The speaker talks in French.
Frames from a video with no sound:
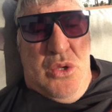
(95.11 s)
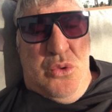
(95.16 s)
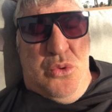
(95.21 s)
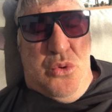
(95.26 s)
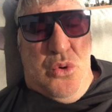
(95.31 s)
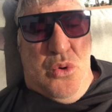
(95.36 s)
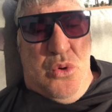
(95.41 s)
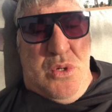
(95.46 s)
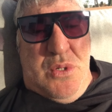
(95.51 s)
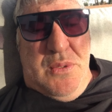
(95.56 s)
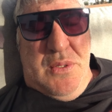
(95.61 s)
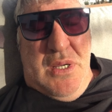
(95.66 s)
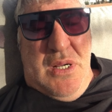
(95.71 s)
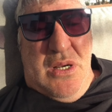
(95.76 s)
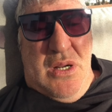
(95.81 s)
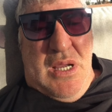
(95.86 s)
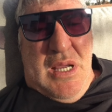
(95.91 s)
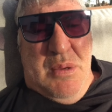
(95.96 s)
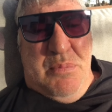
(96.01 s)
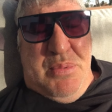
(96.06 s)
Donc,
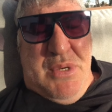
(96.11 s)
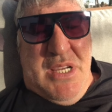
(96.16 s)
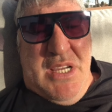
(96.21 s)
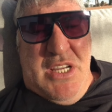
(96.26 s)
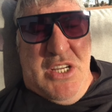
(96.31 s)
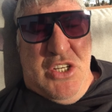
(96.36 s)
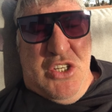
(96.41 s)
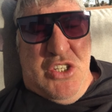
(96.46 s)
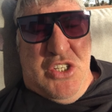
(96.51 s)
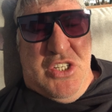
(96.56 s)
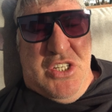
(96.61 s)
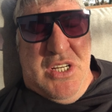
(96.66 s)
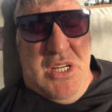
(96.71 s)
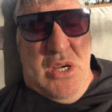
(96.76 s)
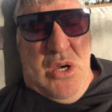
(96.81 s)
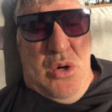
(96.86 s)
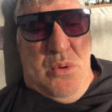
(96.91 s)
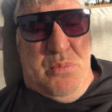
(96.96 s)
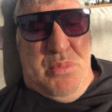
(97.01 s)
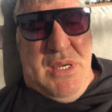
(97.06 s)
alors après, j'ai
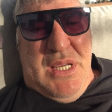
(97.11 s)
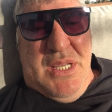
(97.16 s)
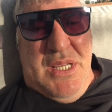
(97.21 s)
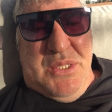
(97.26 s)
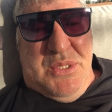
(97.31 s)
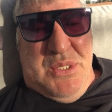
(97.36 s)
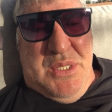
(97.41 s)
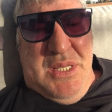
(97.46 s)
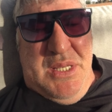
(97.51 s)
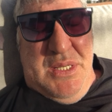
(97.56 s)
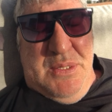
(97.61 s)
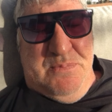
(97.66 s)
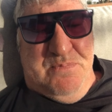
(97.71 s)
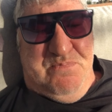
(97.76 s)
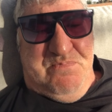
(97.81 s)
emprunté